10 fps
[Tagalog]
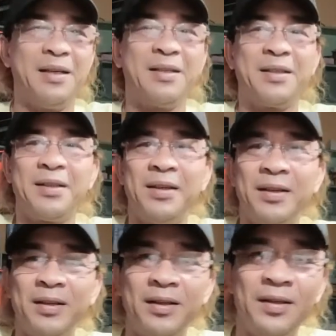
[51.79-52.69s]

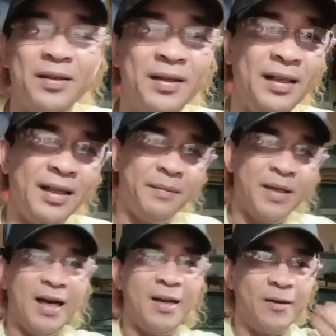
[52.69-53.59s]
so hindi kami
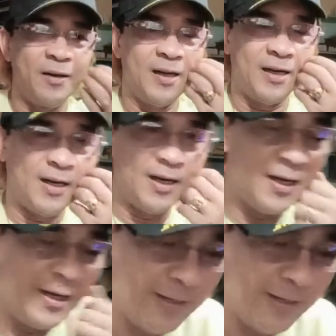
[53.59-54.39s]
ganong naka